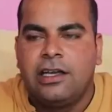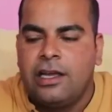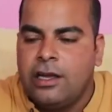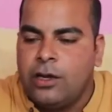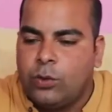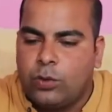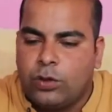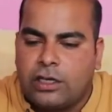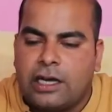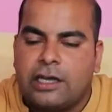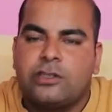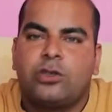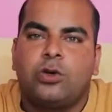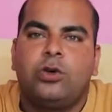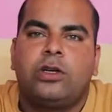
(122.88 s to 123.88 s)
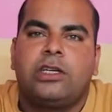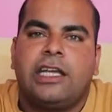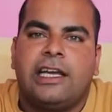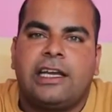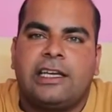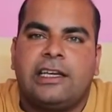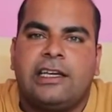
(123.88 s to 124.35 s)
उनका जो
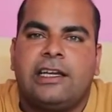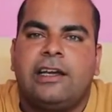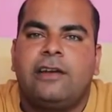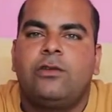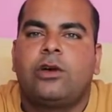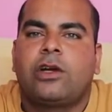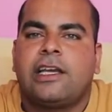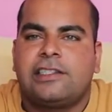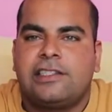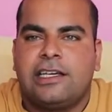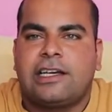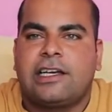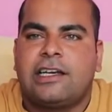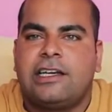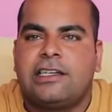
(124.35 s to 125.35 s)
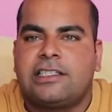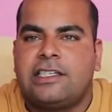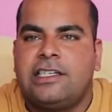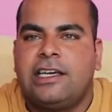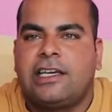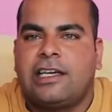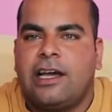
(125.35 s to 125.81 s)
टेक केयर है वो कैसे करना चाहिए
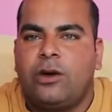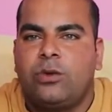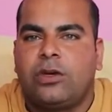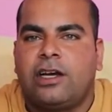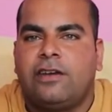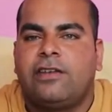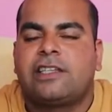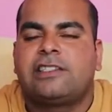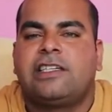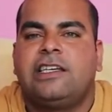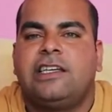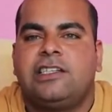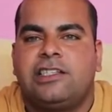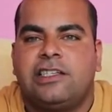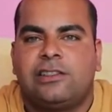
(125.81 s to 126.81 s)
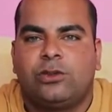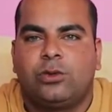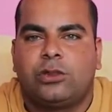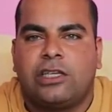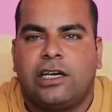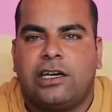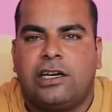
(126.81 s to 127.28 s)
क्या उनका वैक्सीनेशंस
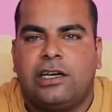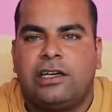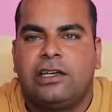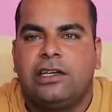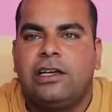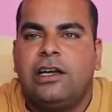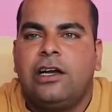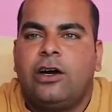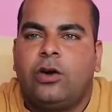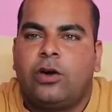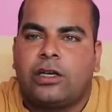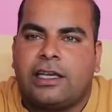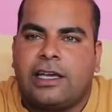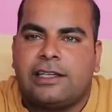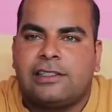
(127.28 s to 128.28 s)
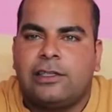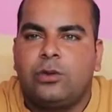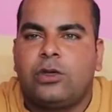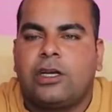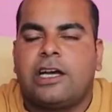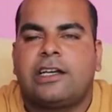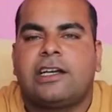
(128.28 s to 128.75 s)
होता है और कैसे
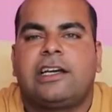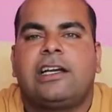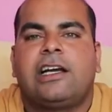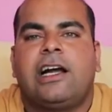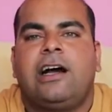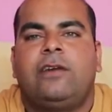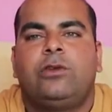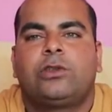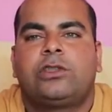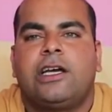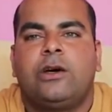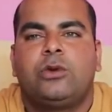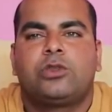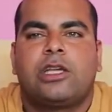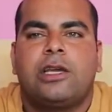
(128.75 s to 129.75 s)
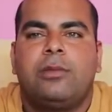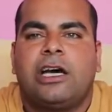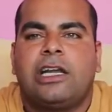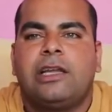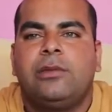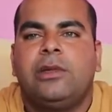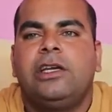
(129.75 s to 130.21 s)
उनका रख रखाव होता है उसके
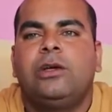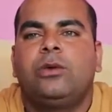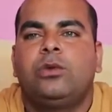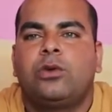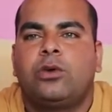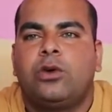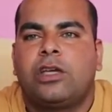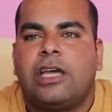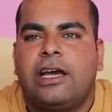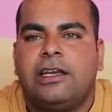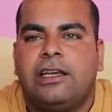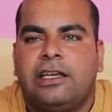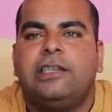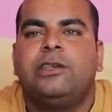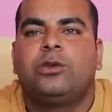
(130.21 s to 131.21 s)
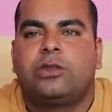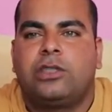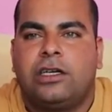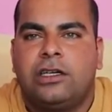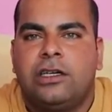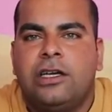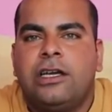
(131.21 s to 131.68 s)
बारे में उनको ज्ञान नहीं होता
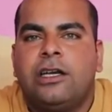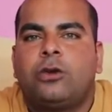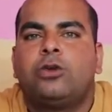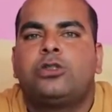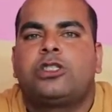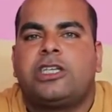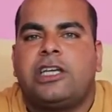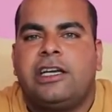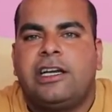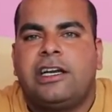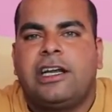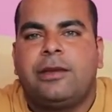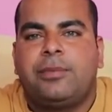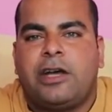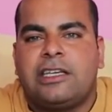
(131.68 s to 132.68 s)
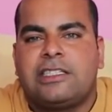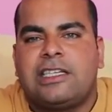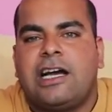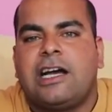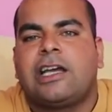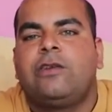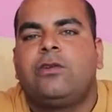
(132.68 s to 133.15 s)
कुछ ट्रेडर के पास
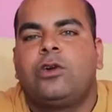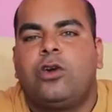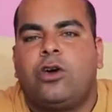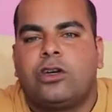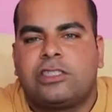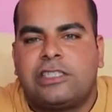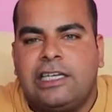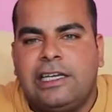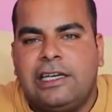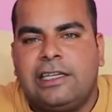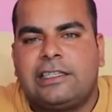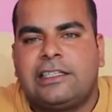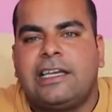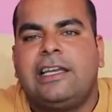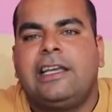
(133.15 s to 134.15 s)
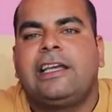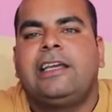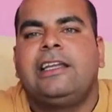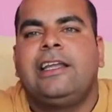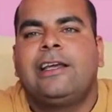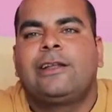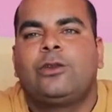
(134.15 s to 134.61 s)
जाके वो डॉग्स ले लेते हैं लेकिन
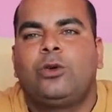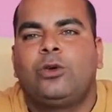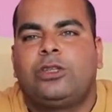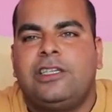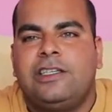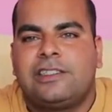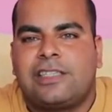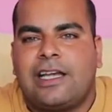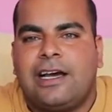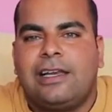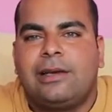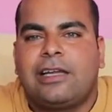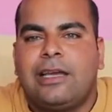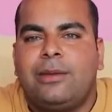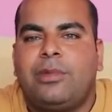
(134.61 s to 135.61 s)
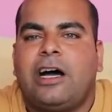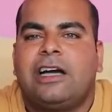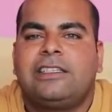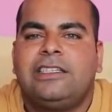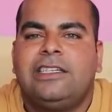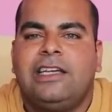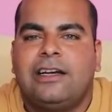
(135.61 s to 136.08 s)
एक दो तीन साल के बाद
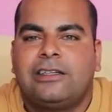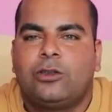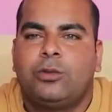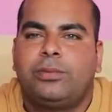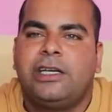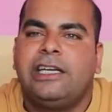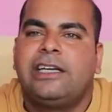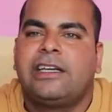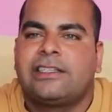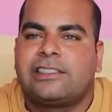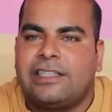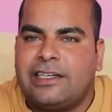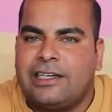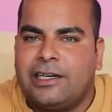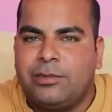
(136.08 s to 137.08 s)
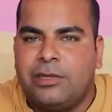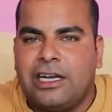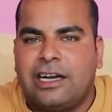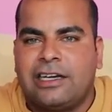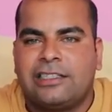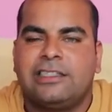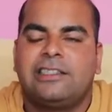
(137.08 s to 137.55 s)
ही या तो ब्रीड का स्टैंडर्ड
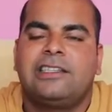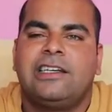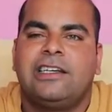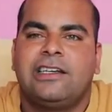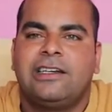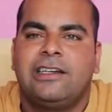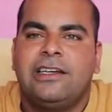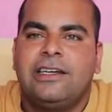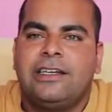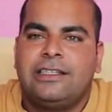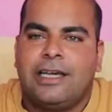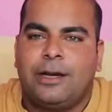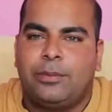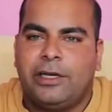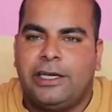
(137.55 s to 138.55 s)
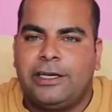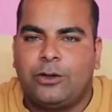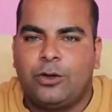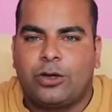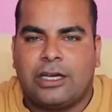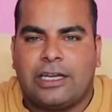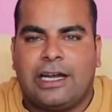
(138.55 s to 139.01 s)
बिगाड़ देते हैं या ब्रीड को
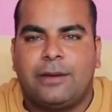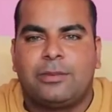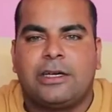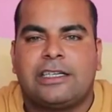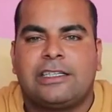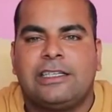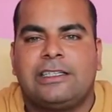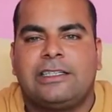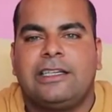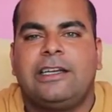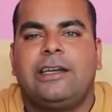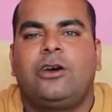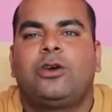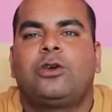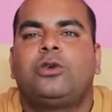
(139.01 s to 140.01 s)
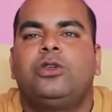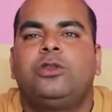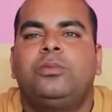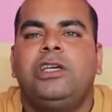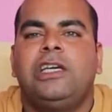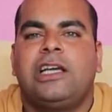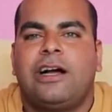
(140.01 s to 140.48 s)
ख़राब कर देते हैं और ख़ुद
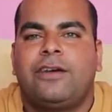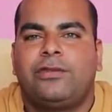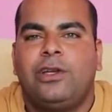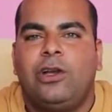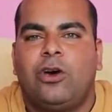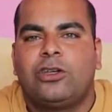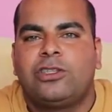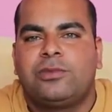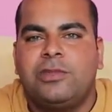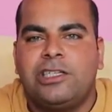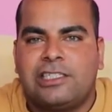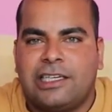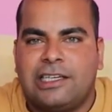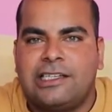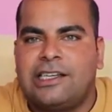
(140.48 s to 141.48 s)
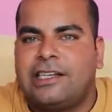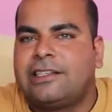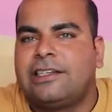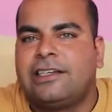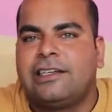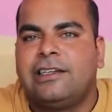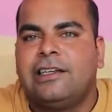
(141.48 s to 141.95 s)
भी काफ़ी लॉस में चले जाते
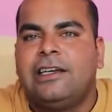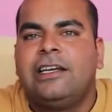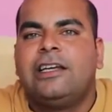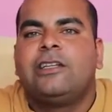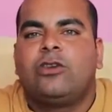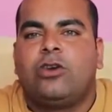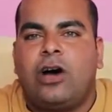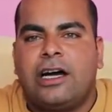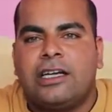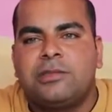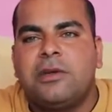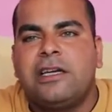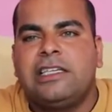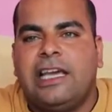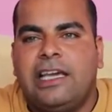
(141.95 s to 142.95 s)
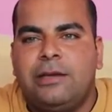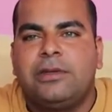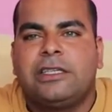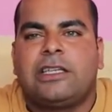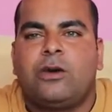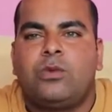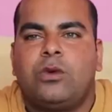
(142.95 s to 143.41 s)
हैं तो आज मैं यही
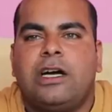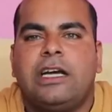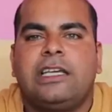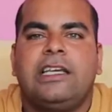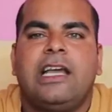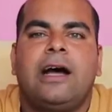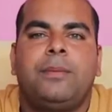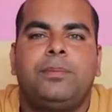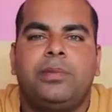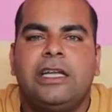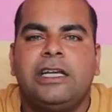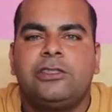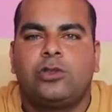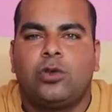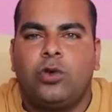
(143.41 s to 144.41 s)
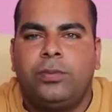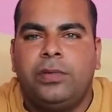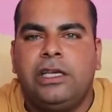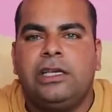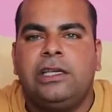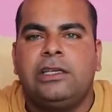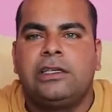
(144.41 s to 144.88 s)
बताऊंगा कि आपने जो
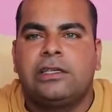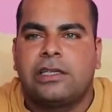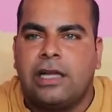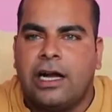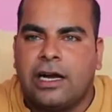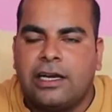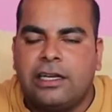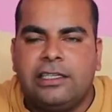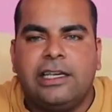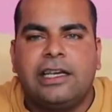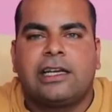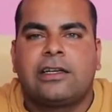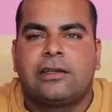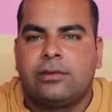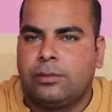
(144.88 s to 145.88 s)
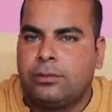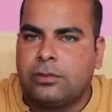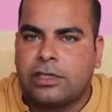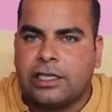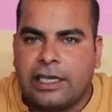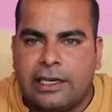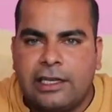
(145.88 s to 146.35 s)
भी अगर ये
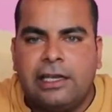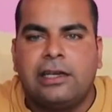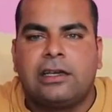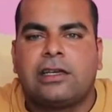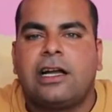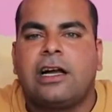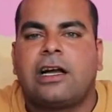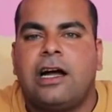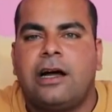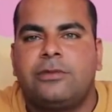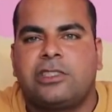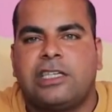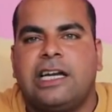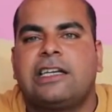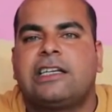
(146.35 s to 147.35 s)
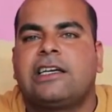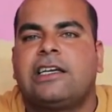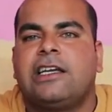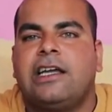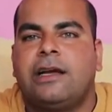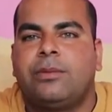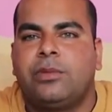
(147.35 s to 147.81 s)
कैनल का काम स्टार्ट करना है
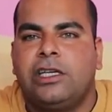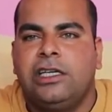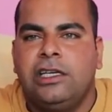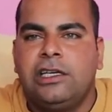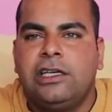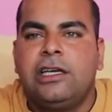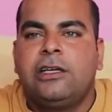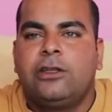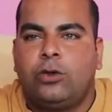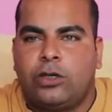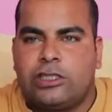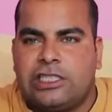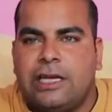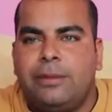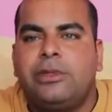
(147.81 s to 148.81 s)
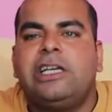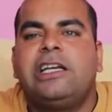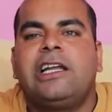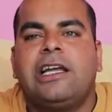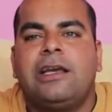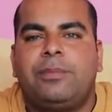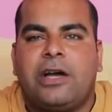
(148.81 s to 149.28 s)
आपने तो अच्छे ब्रीडर
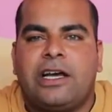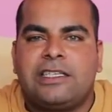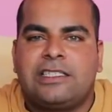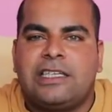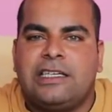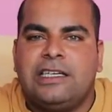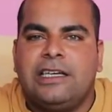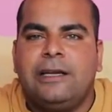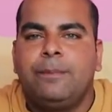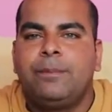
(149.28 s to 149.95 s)
के पास जाइए